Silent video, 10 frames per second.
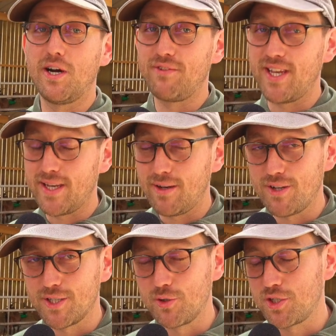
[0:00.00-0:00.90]
avaient un
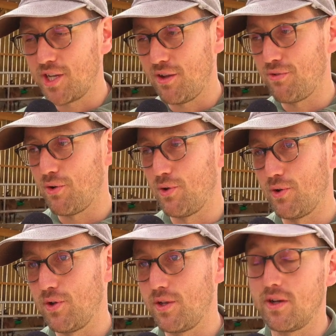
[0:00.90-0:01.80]
élevage de
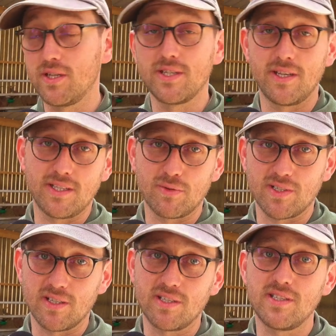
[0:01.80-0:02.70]
chèvres dans les années
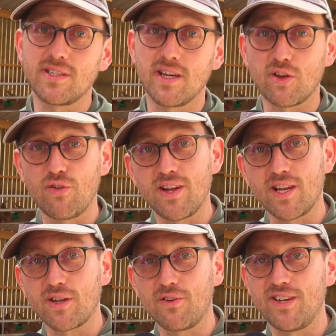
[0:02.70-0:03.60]
70, 80,
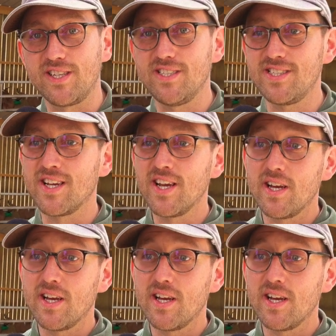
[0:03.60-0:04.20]
90.